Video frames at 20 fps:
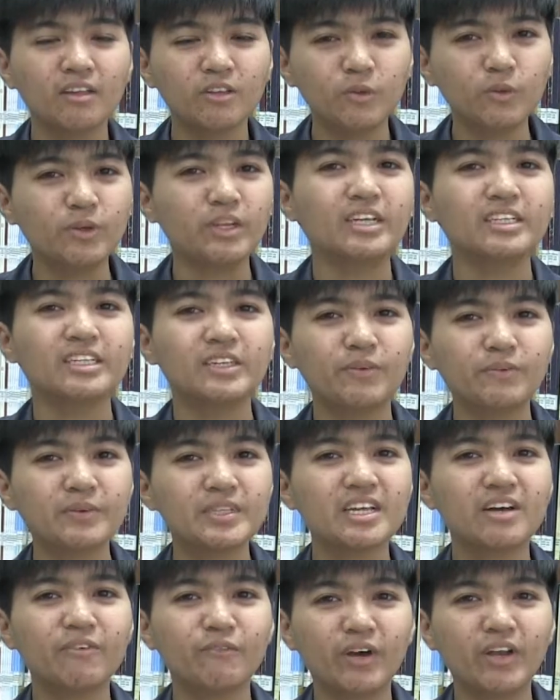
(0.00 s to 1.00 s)
อยู่ในชีวิตป
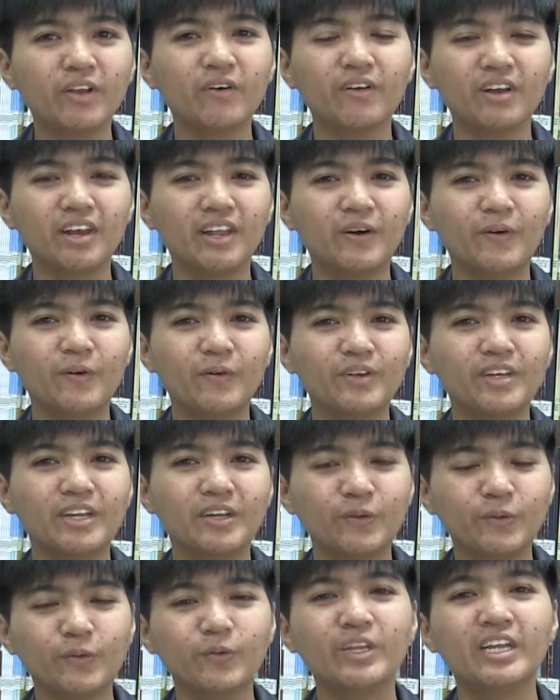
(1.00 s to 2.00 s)
ระจำวันของเราใน
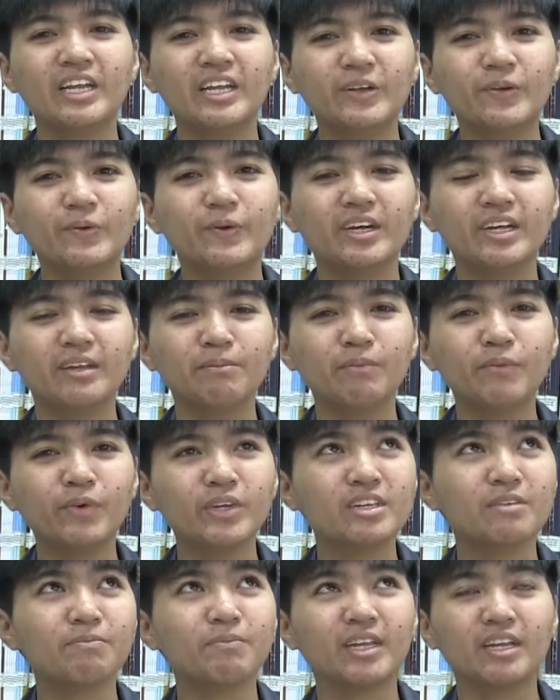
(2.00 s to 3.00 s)
ทุกที่ด้วย ไม่
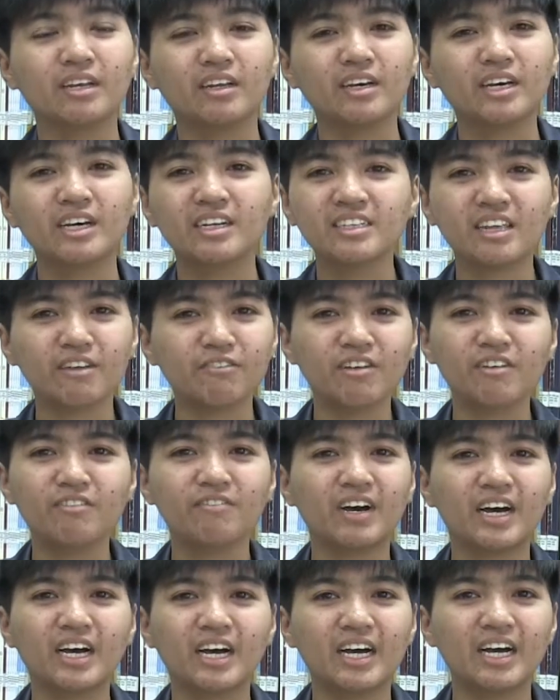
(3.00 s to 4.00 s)
ว่าจะเป็นเครื่องใช้ไฟ
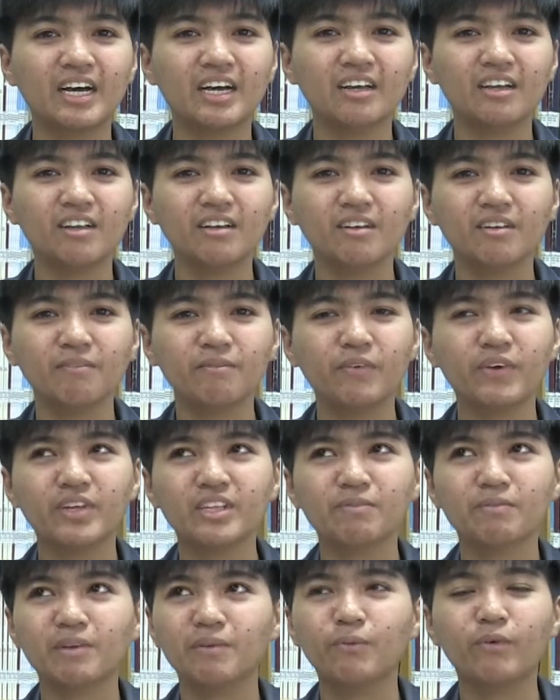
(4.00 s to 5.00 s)
ฟ้า ไม่ว่า
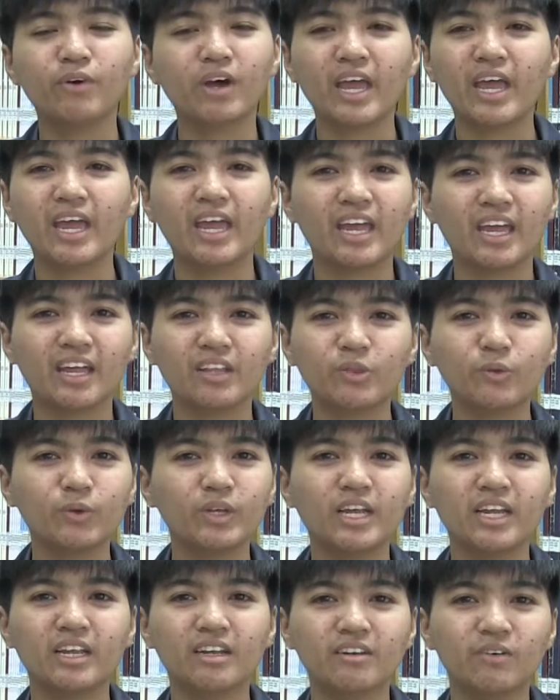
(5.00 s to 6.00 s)
จะเป็นพวกแอร์ ตู้
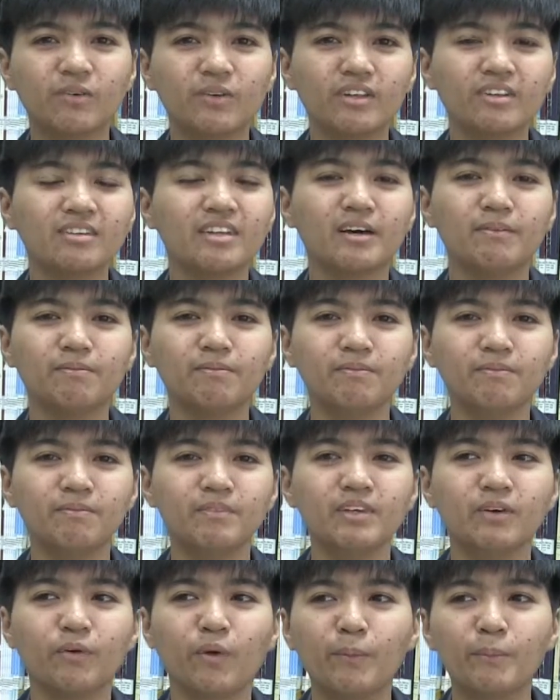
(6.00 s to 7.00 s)
เย็น โทรศัพท์
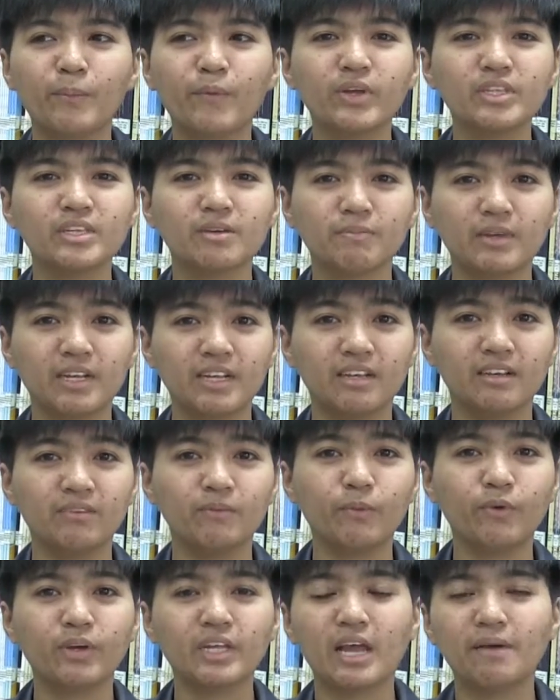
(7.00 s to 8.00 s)
หรือว่าไม่ว่าจะเป็น
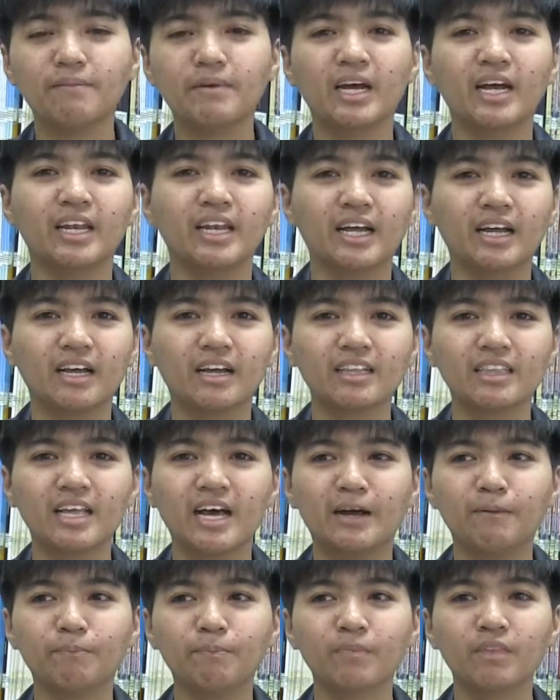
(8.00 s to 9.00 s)
พวกยาพาหนะก็
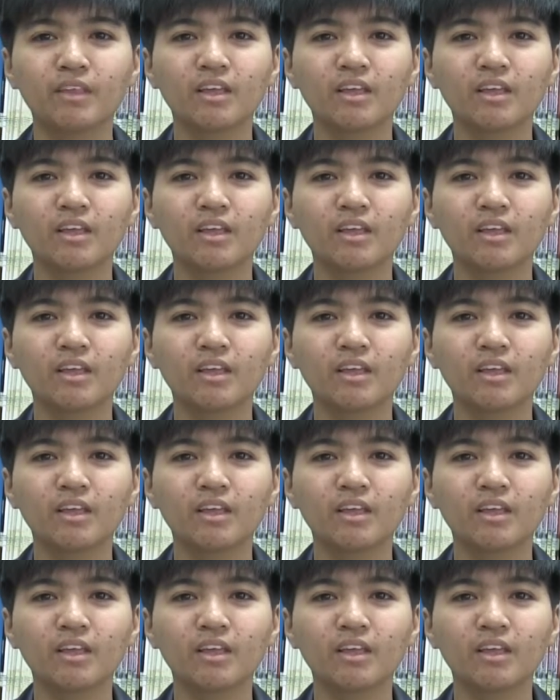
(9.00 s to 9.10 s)
ตาม